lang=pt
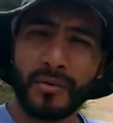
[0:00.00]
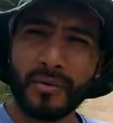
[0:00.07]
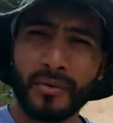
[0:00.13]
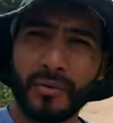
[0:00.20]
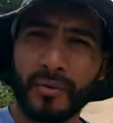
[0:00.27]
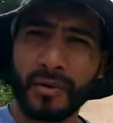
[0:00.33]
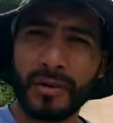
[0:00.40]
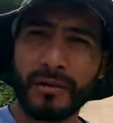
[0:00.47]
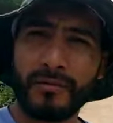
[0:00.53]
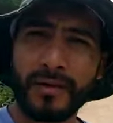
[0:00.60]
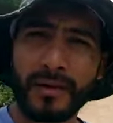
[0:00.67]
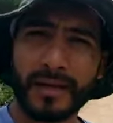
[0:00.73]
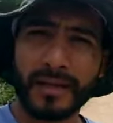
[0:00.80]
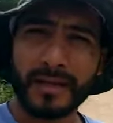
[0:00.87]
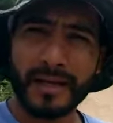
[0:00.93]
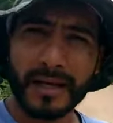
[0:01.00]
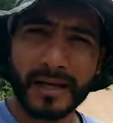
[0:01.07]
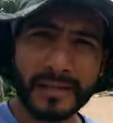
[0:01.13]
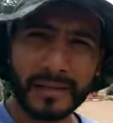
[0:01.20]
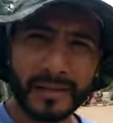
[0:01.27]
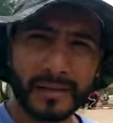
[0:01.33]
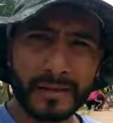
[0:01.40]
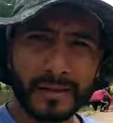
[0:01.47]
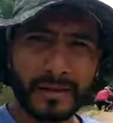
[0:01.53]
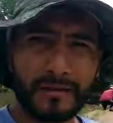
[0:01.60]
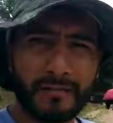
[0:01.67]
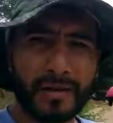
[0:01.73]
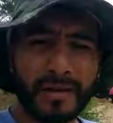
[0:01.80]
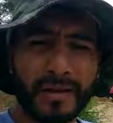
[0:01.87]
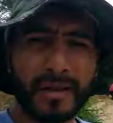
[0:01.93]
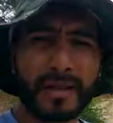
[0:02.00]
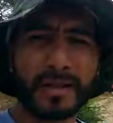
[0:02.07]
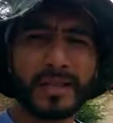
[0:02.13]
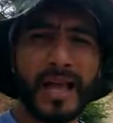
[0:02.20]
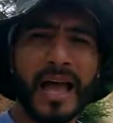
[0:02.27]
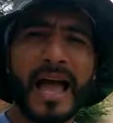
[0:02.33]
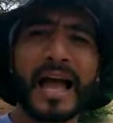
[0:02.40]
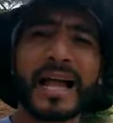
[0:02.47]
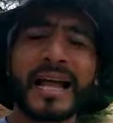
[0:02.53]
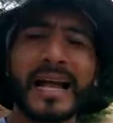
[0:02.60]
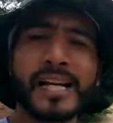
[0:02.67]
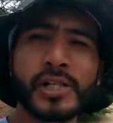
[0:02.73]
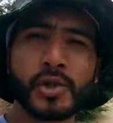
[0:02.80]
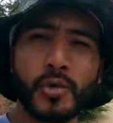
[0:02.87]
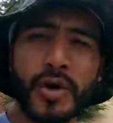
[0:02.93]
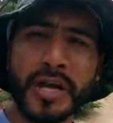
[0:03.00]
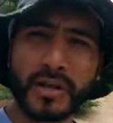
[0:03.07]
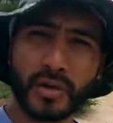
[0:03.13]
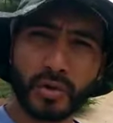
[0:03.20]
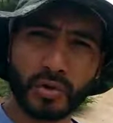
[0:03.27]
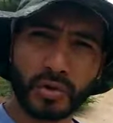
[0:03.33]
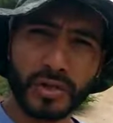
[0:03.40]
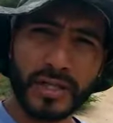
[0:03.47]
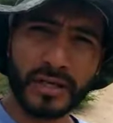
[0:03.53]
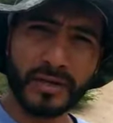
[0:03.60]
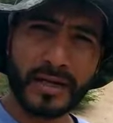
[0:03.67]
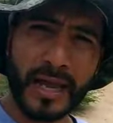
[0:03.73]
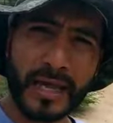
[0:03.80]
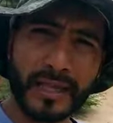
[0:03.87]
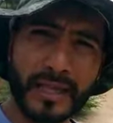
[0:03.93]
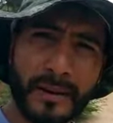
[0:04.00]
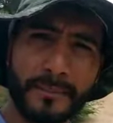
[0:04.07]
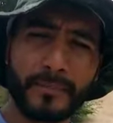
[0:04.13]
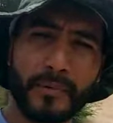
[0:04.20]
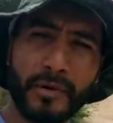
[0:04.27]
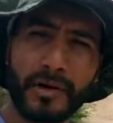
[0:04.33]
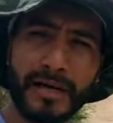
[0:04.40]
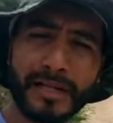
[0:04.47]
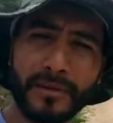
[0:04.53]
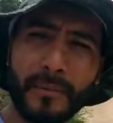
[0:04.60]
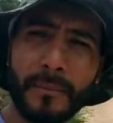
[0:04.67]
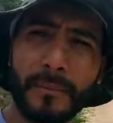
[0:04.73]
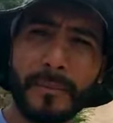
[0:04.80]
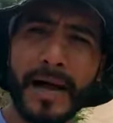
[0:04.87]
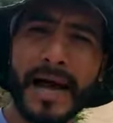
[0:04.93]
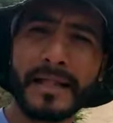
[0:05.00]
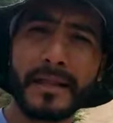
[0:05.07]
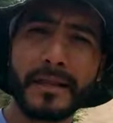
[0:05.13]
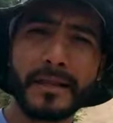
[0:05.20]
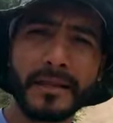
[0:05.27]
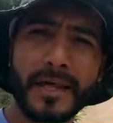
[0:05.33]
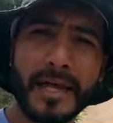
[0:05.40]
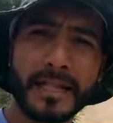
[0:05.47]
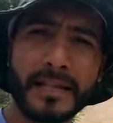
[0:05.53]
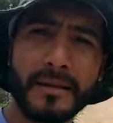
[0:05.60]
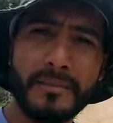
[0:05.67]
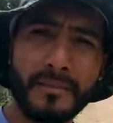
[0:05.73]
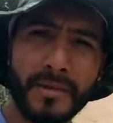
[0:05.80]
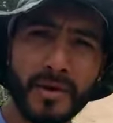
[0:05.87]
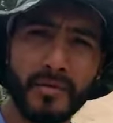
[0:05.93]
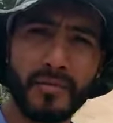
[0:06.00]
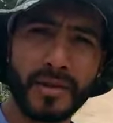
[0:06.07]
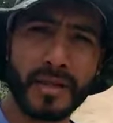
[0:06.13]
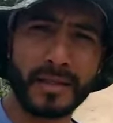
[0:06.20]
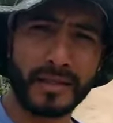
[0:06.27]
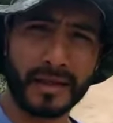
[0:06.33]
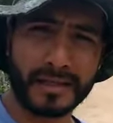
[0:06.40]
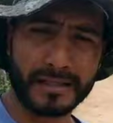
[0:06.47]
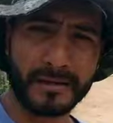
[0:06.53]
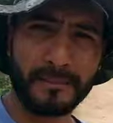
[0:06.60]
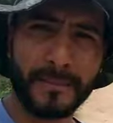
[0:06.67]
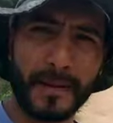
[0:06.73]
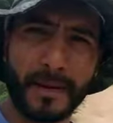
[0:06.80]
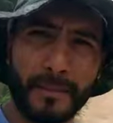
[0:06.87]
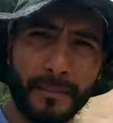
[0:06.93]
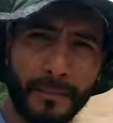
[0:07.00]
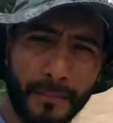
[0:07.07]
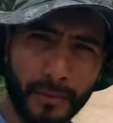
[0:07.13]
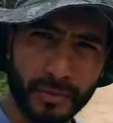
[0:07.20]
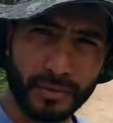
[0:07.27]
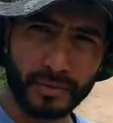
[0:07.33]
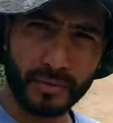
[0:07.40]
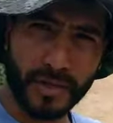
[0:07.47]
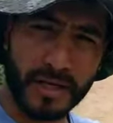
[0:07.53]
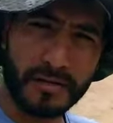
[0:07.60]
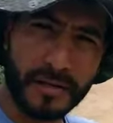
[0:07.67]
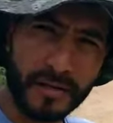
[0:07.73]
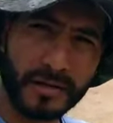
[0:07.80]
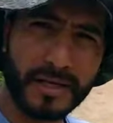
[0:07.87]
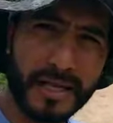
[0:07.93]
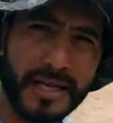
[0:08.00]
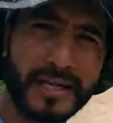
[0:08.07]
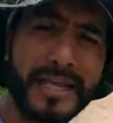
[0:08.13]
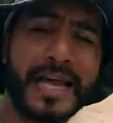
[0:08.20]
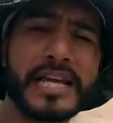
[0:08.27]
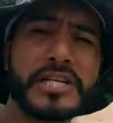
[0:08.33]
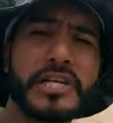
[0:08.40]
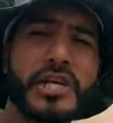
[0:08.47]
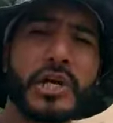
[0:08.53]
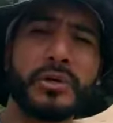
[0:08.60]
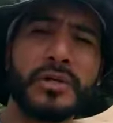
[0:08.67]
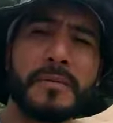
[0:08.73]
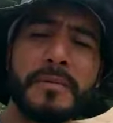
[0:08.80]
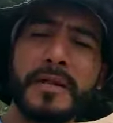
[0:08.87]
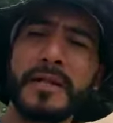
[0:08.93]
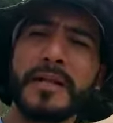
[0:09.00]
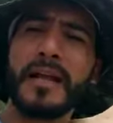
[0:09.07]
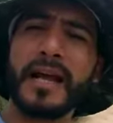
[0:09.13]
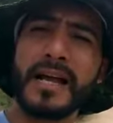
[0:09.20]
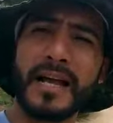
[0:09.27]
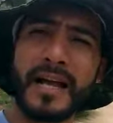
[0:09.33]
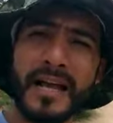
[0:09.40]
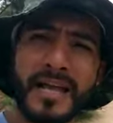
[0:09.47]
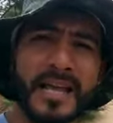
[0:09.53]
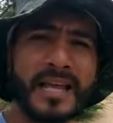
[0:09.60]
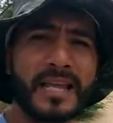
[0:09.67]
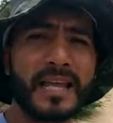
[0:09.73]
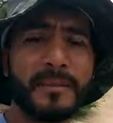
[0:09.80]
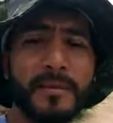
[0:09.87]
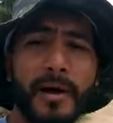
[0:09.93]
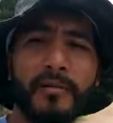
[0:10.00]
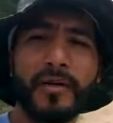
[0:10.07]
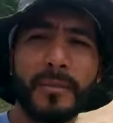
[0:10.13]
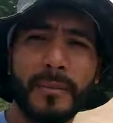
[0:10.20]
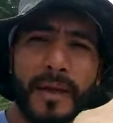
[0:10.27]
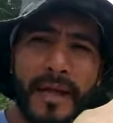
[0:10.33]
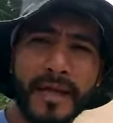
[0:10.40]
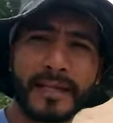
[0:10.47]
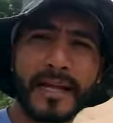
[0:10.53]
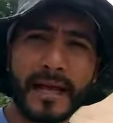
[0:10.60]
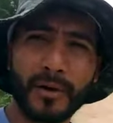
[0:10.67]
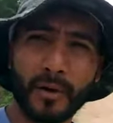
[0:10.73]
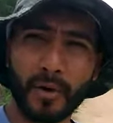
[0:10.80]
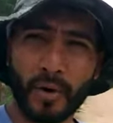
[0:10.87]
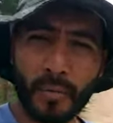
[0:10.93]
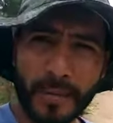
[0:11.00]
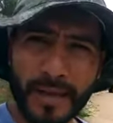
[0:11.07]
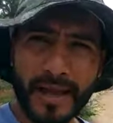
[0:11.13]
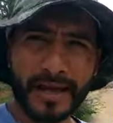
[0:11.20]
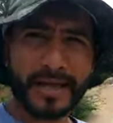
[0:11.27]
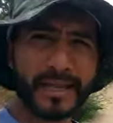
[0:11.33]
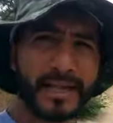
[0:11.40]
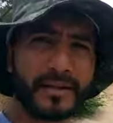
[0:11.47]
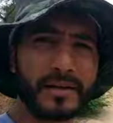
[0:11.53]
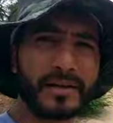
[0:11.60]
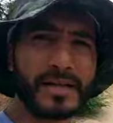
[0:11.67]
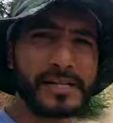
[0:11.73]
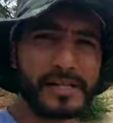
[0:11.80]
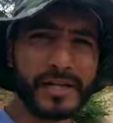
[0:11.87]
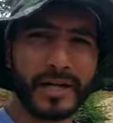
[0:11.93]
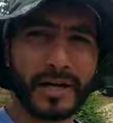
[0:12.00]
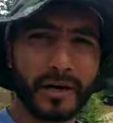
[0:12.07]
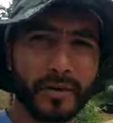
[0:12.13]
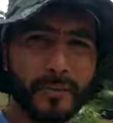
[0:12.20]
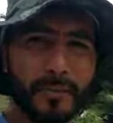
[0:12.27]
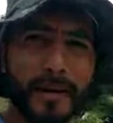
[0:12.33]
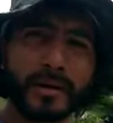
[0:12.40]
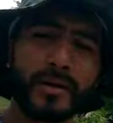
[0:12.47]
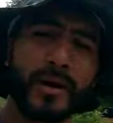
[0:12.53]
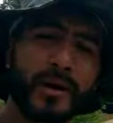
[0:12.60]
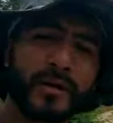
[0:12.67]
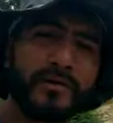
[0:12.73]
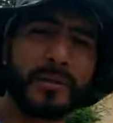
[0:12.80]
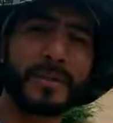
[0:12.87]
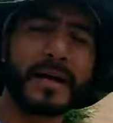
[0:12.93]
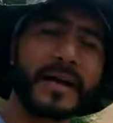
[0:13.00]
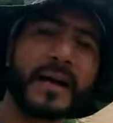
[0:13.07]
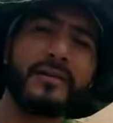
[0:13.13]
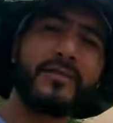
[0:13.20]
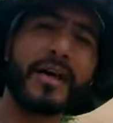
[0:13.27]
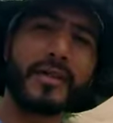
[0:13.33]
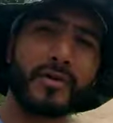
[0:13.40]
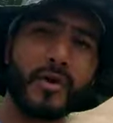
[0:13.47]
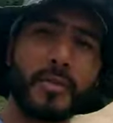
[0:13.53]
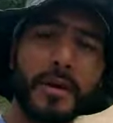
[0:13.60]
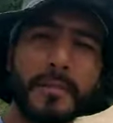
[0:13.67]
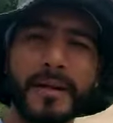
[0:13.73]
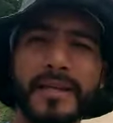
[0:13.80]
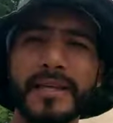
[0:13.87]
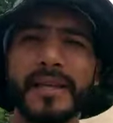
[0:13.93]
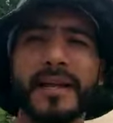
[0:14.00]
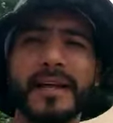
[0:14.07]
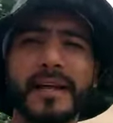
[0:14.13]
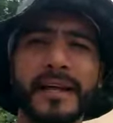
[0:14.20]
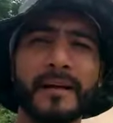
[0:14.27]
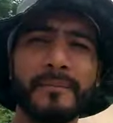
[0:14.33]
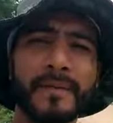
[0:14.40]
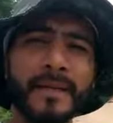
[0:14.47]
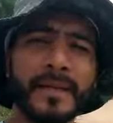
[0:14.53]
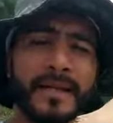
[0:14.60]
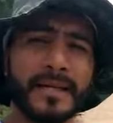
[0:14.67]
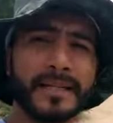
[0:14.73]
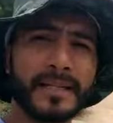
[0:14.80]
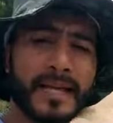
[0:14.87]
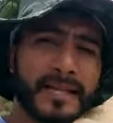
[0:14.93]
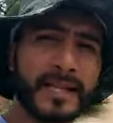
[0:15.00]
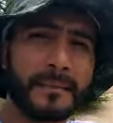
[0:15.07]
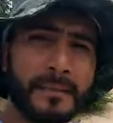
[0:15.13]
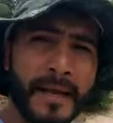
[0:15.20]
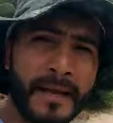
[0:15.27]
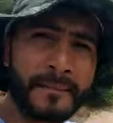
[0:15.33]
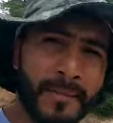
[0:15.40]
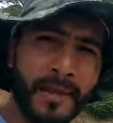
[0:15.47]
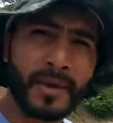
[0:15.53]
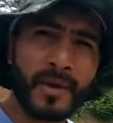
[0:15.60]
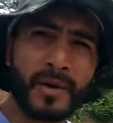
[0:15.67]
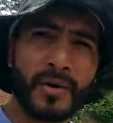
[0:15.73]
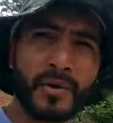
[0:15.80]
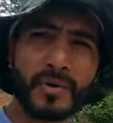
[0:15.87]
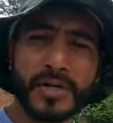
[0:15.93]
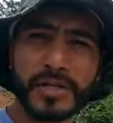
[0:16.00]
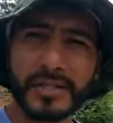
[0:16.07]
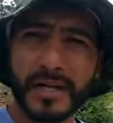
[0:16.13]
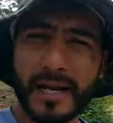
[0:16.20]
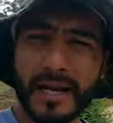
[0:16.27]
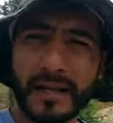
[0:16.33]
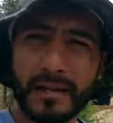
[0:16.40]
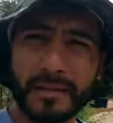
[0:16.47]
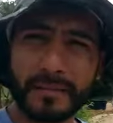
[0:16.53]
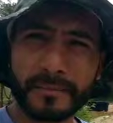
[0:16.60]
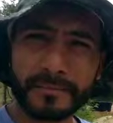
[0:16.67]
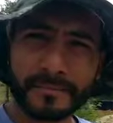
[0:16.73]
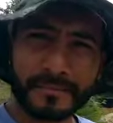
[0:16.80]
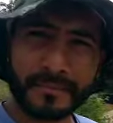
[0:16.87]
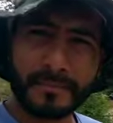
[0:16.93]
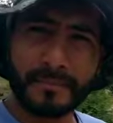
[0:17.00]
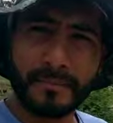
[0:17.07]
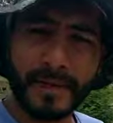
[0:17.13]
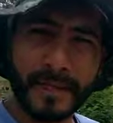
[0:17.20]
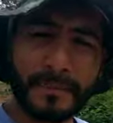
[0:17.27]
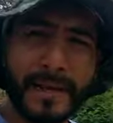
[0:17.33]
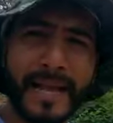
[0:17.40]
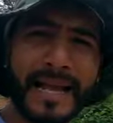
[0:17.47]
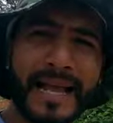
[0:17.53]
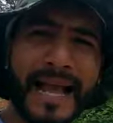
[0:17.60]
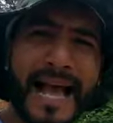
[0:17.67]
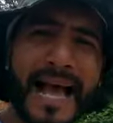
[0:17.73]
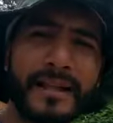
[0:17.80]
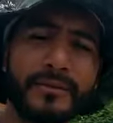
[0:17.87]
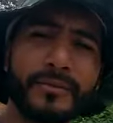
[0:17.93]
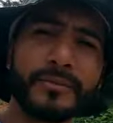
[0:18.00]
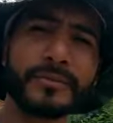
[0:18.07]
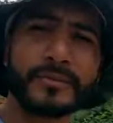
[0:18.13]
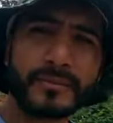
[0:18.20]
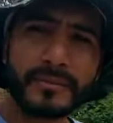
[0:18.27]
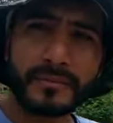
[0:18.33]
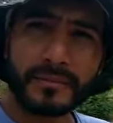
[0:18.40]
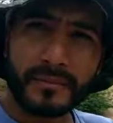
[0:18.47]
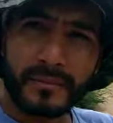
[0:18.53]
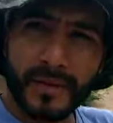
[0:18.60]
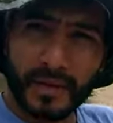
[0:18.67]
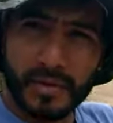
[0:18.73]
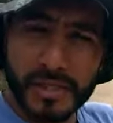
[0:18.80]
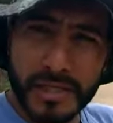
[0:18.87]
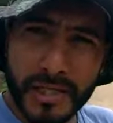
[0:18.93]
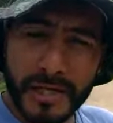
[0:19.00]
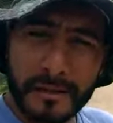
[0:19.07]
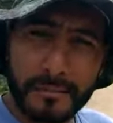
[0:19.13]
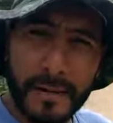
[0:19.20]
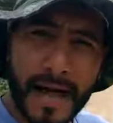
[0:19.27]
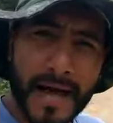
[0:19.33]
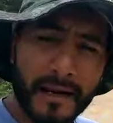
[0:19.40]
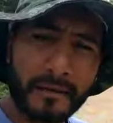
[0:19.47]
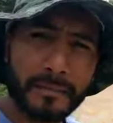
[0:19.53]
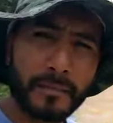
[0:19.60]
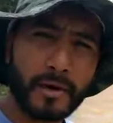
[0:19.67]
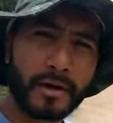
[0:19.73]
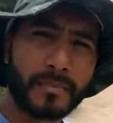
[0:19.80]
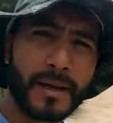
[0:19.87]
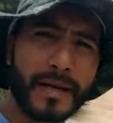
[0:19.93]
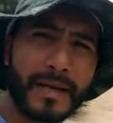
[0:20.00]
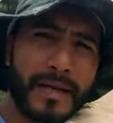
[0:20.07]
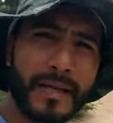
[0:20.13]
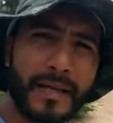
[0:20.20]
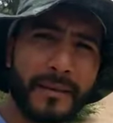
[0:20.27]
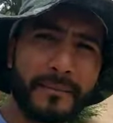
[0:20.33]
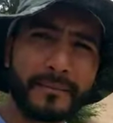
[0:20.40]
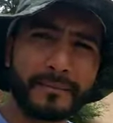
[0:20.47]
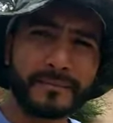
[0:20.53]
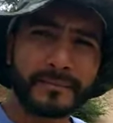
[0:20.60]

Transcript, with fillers: os visitantes que visitam a Cachoeira do Ontonico, que recebe por ano mais de 7 mil visitantes. Ponto turista da nossa querida região de Ibitiranga, que movimenta a economia aqui da nossa região. O pessoal que vem para cá faz compra em Ibitiranga, tem também os três mini mercado, os três bares próximo aqui.